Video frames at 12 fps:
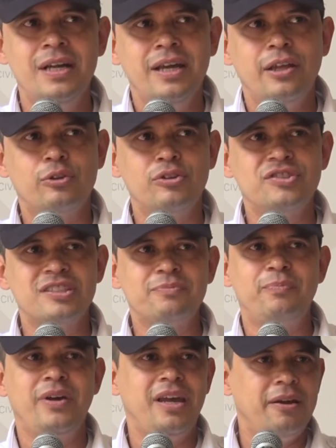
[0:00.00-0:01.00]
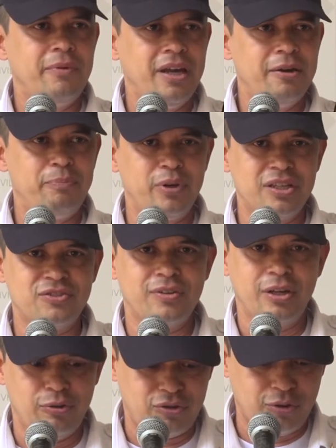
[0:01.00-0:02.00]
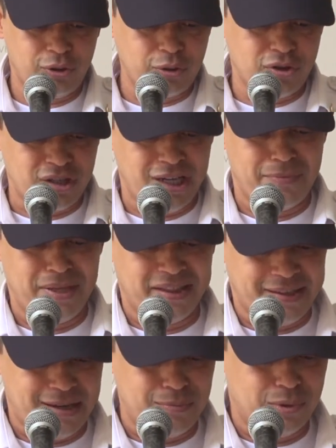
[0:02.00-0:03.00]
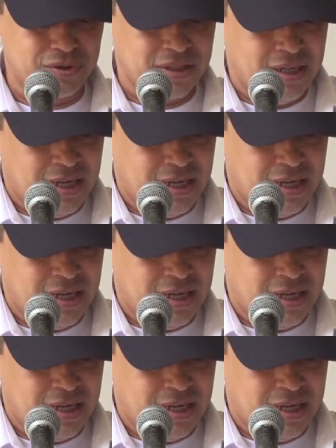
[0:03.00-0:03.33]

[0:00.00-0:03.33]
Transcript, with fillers: Entonces es por eso que nosotros lamentamos